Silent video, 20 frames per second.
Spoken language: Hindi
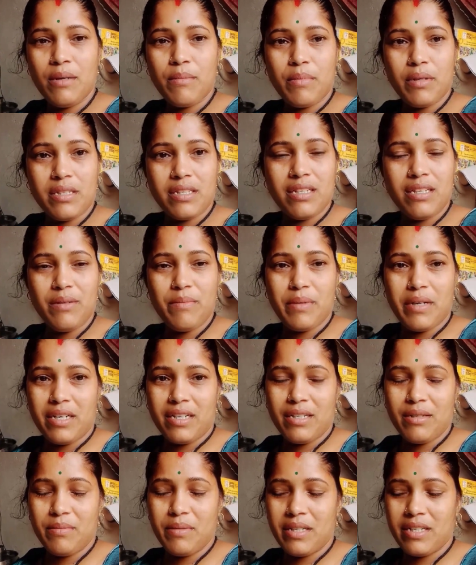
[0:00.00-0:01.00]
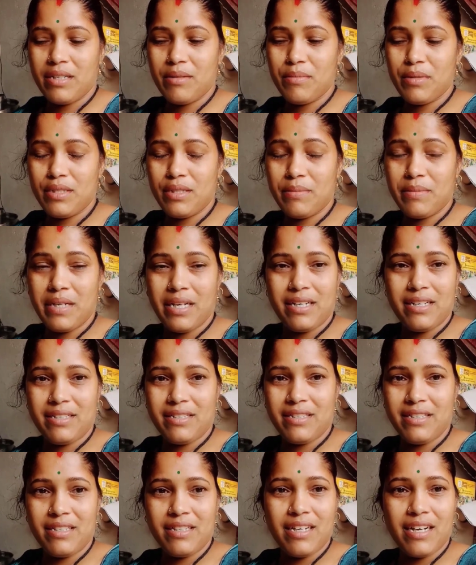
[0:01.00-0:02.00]
पता नहीं बैठे बैठे मैं जब
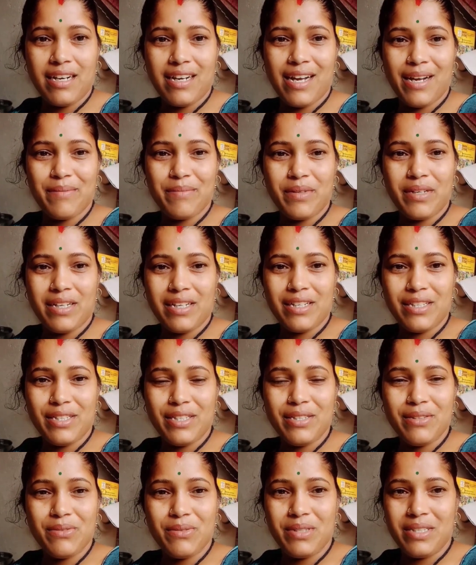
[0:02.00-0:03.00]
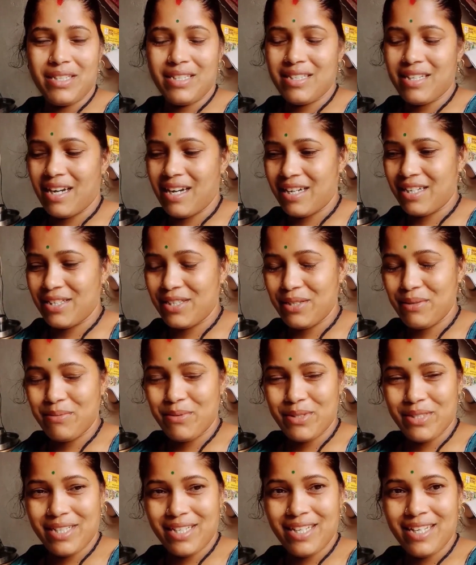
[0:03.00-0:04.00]
एडिटिंग का काम कर रही थी तो नींद आ रही थी
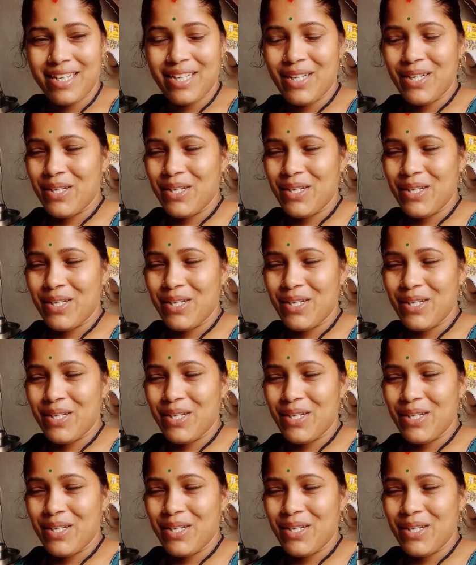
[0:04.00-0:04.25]
मुझे